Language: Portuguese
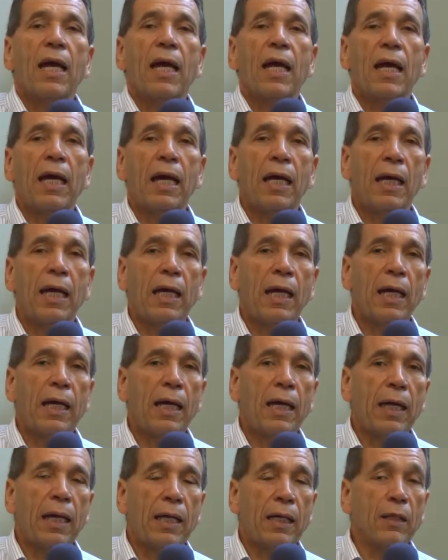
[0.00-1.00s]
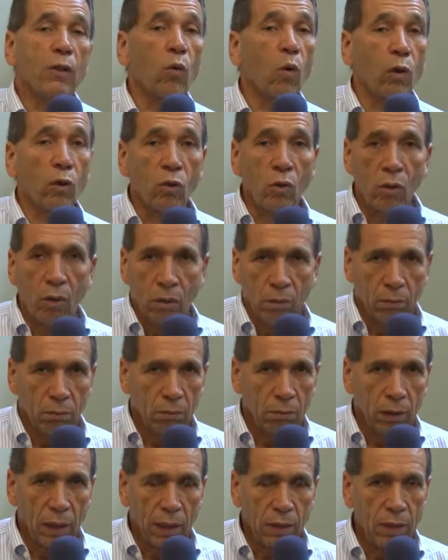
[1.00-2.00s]
é, engordou,
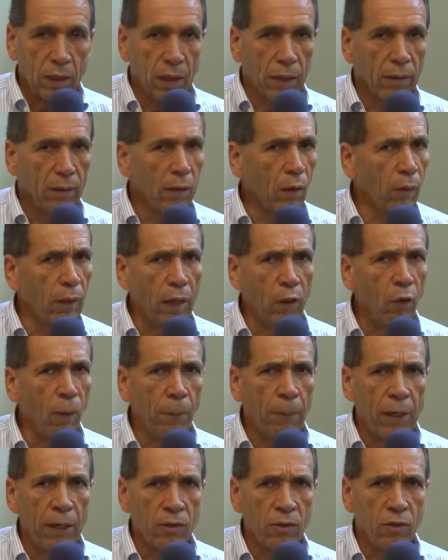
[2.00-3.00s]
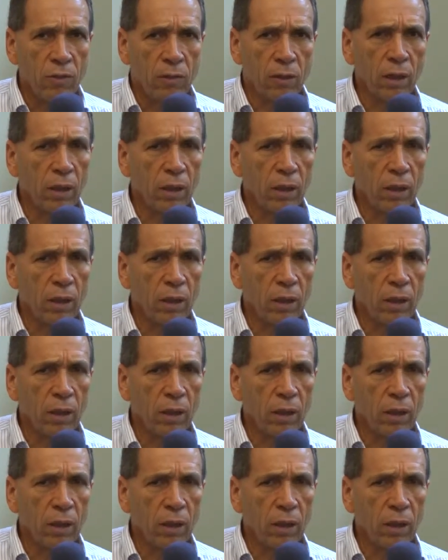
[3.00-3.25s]
quer dizer, não ganhou peso.